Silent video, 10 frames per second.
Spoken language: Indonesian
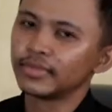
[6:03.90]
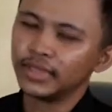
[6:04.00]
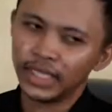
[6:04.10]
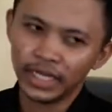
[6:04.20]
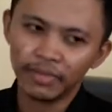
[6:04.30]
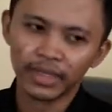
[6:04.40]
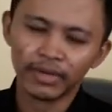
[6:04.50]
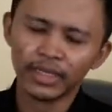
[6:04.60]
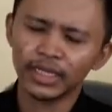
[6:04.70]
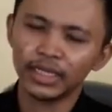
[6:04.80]
jadi
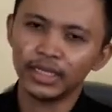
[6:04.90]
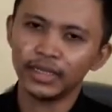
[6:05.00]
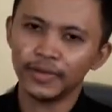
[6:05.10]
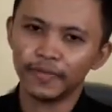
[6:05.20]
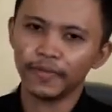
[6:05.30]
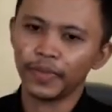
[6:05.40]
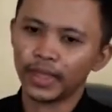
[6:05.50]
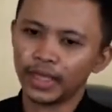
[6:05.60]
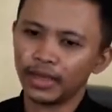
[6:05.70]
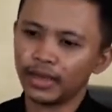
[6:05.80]
pertama gini
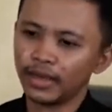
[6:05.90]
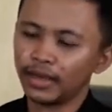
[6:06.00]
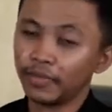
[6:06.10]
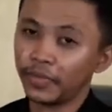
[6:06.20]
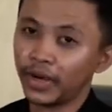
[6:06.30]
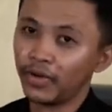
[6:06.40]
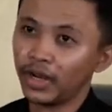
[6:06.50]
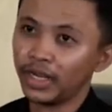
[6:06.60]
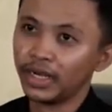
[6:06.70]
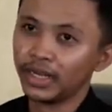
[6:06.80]
uh,
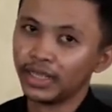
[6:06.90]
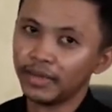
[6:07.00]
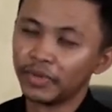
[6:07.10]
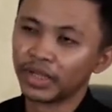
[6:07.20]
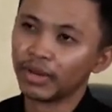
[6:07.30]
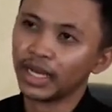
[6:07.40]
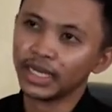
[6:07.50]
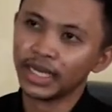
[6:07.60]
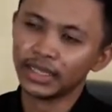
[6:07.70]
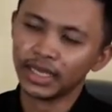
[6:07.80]
berawal dari pertama kali
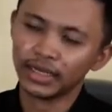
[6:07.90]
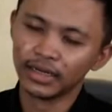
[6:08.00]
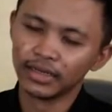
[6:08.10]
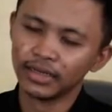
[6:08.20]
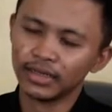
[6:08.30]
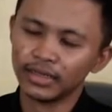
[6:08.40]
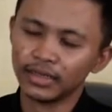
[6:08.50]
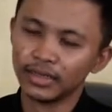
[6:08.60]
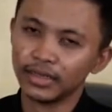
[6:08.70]
datang di